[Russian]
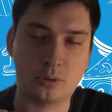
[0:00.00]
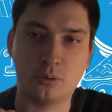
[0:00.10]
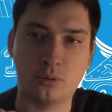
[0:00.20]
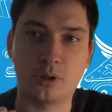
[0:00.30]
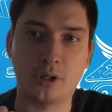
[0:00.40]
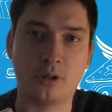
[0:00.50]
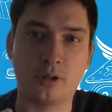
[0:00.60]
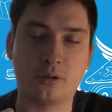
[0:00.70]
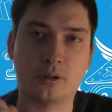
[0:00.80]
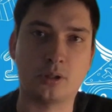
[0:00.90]
в
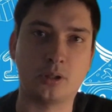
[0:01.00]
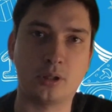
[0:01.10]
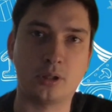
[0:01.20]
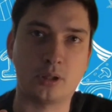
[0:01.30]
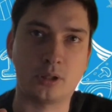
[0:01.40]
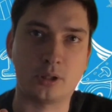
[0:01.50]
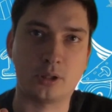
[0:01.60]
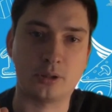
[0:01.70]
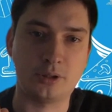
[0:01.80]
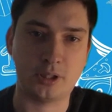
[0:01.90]
которой э,
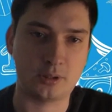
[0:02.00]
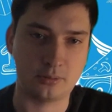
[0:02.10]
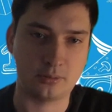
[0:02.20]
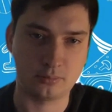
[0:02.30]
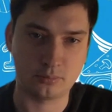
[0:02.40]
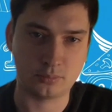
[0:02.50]
есть